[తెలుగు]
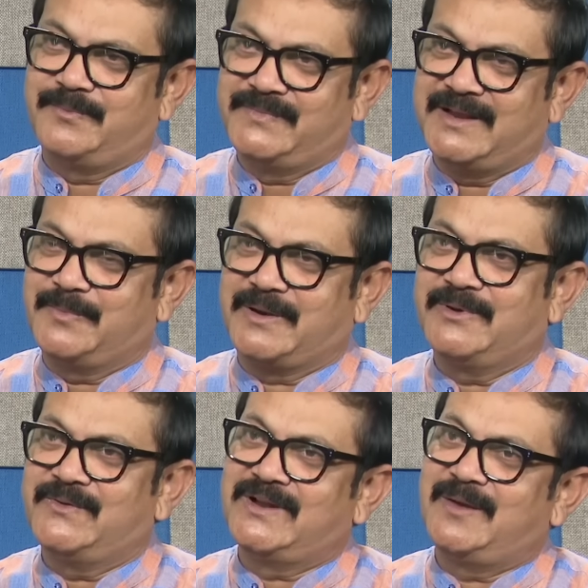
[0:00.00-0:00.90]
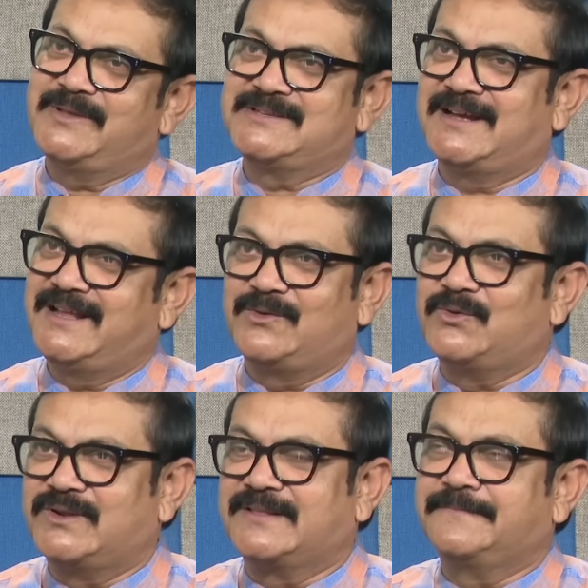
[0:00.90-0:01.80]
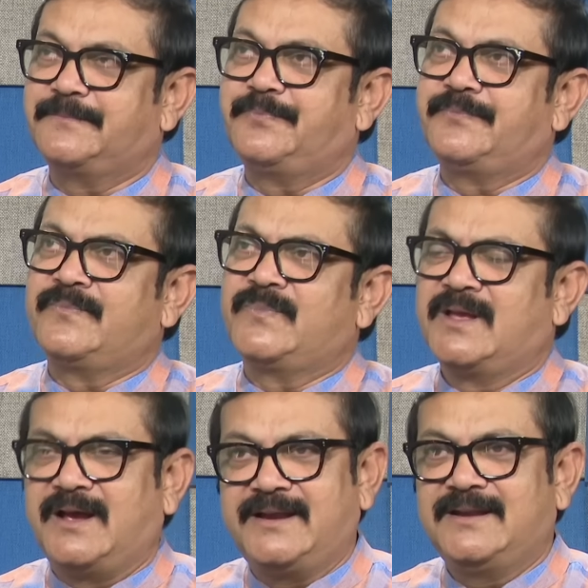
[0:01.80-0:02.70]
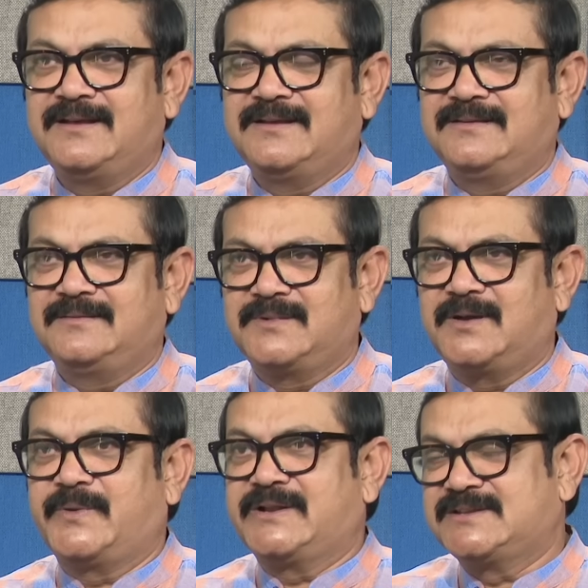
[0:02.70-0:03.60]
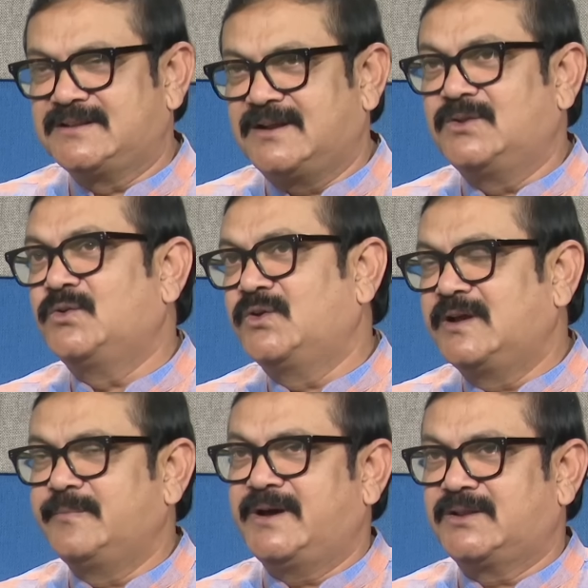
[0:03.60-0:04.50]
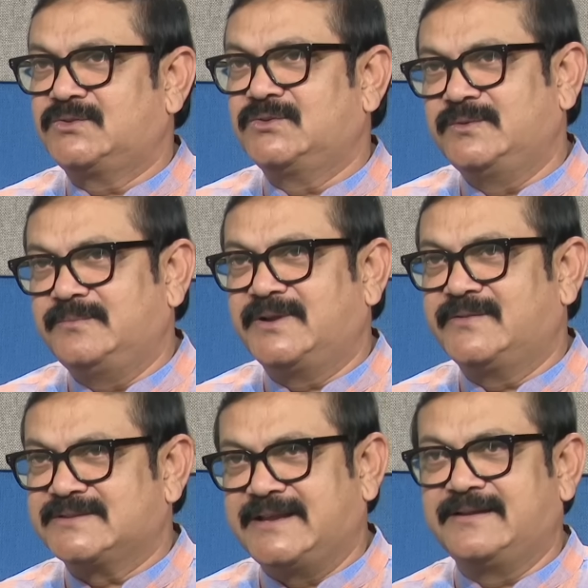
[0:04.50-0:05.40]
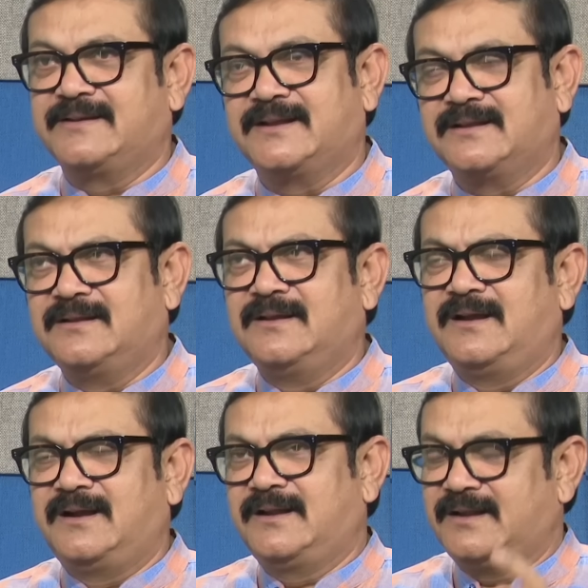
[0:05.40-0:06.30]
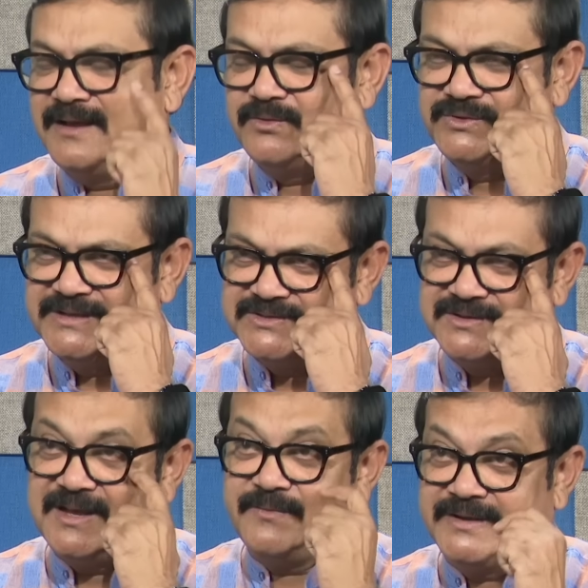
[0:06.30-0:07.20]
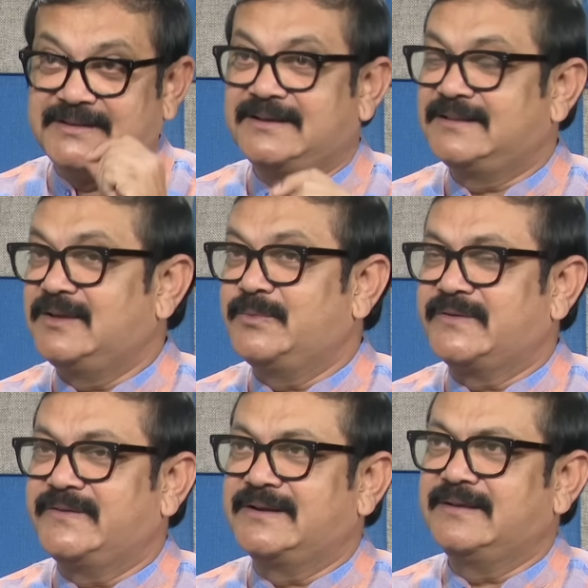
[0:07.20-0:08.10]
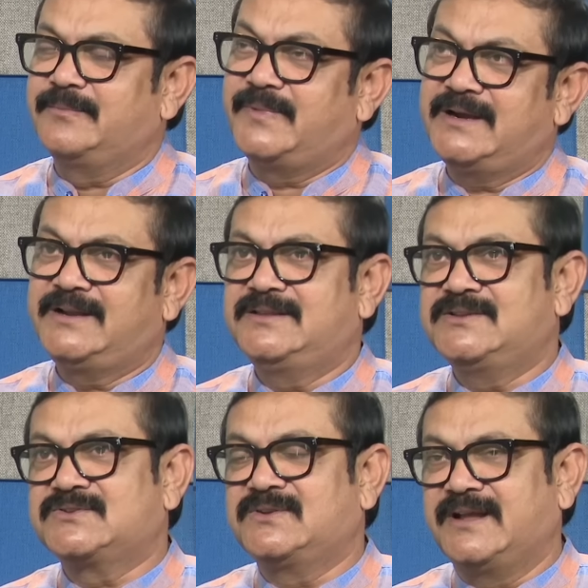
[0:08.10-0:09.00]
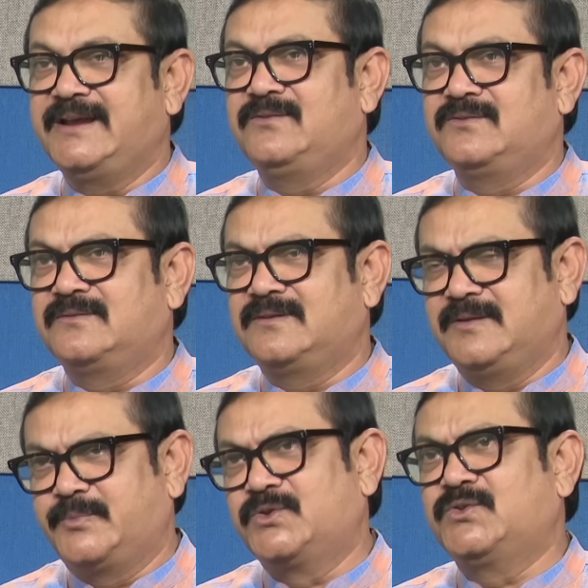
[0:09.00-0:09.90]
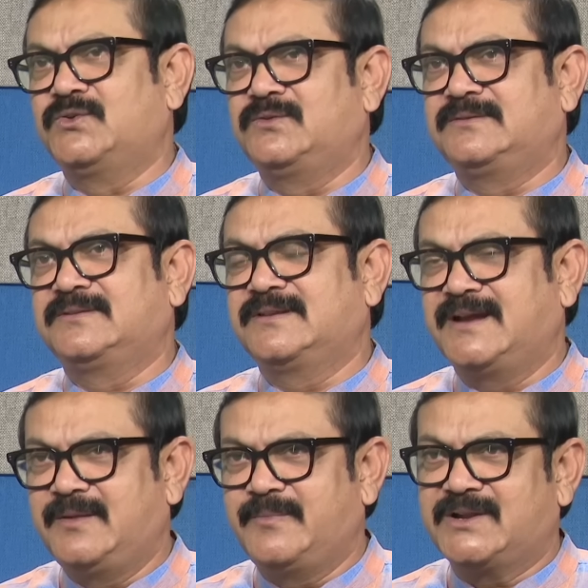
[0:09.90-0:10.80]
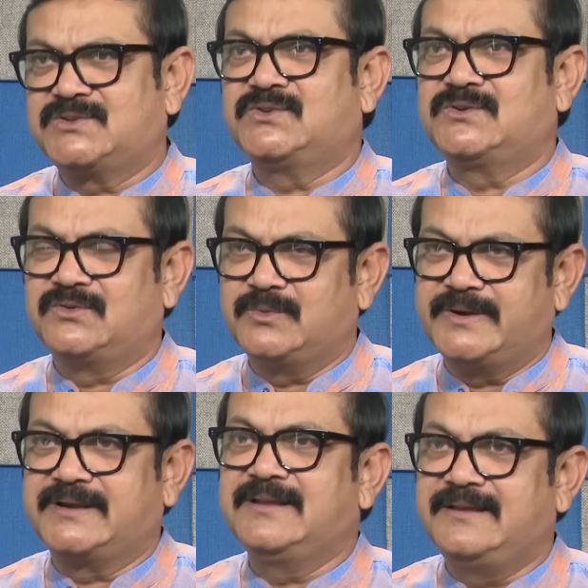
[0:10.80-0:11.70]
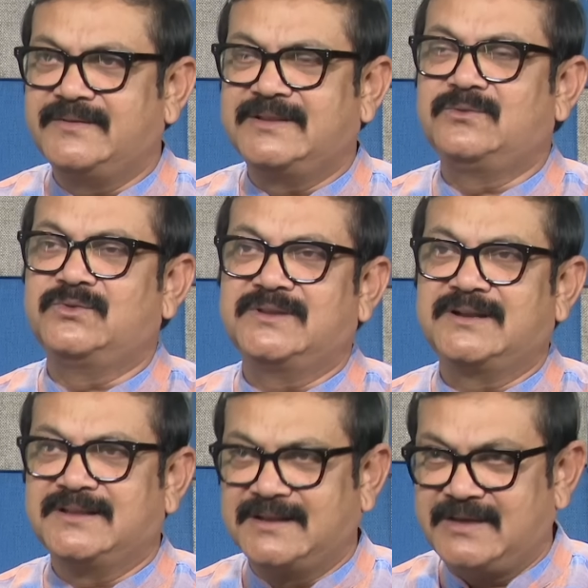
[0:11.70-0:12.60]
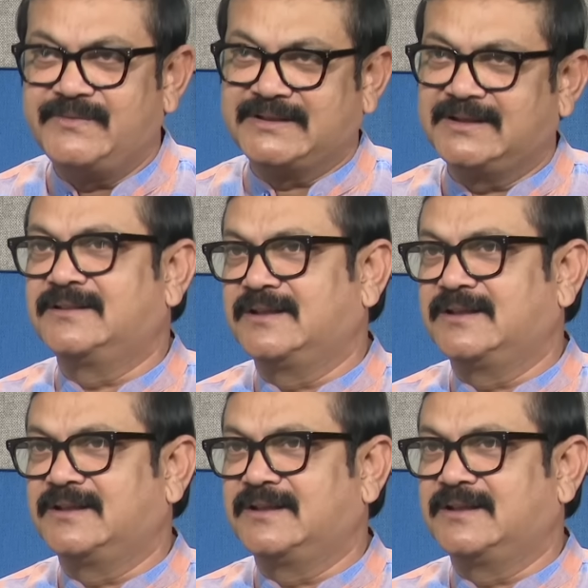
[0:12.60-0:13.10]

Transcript: దాని ప్రభావం నా మీద చాలా ఎక్కువ ఉంటుంది అయినా పరిస్థితికి అనుగుణంగా మారుతూ మనకు స్థాయిగలరు అంటే నా ఉద్దేశం నా వ్యక్తిగత అభిప్రాయం అంటే పార్టీ తీసుకున్న లైన్ ఎప్పుడుదో దాన్ని మార్చుకోకుండా బట్టి ఈ విధంగా ఉందనేది నా వ్యక్తిగత